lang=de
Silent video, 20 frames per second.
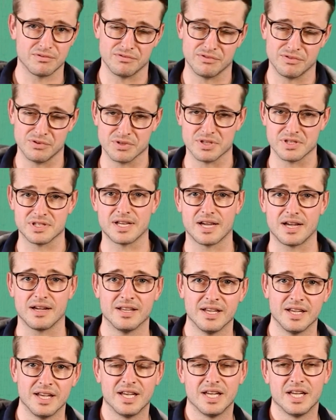wo wir uns ja
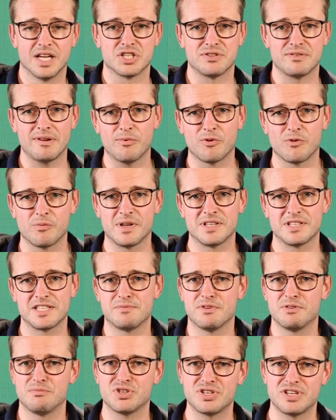schwerpunktmäßig
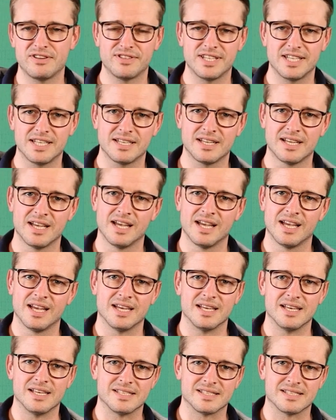mit beschäftigen,
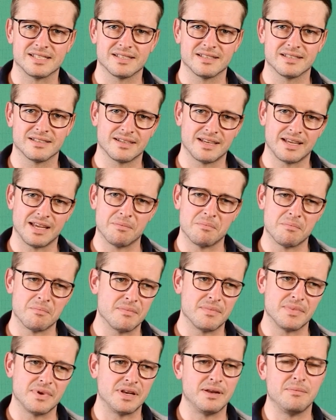ist
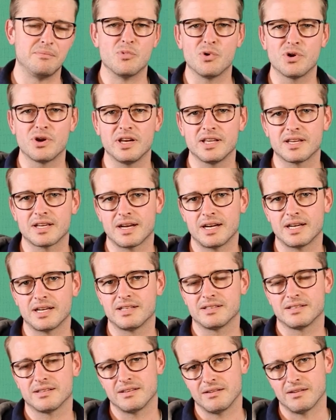eben die Möglichkeit,
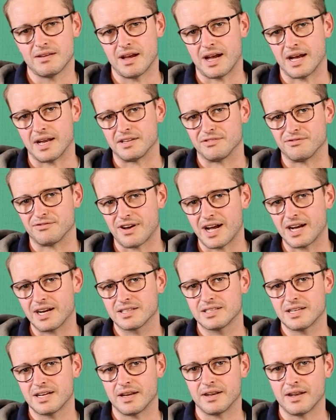
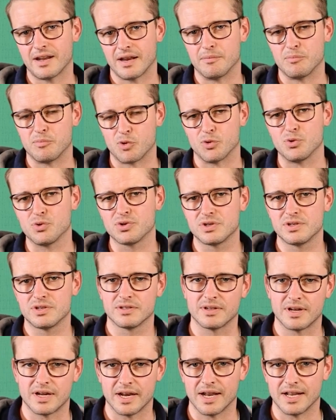Artefakte an ein Produkt,
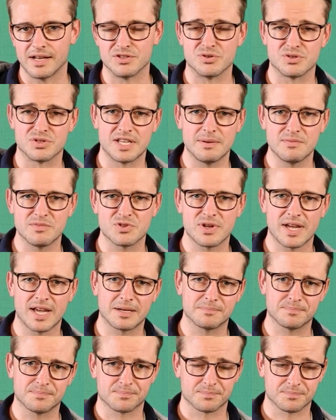an ein System zu
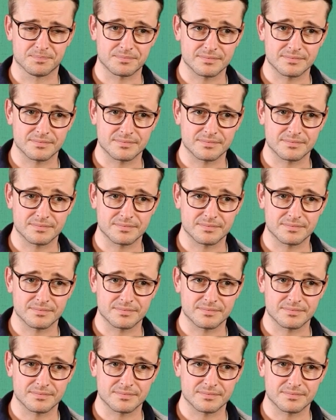hängen,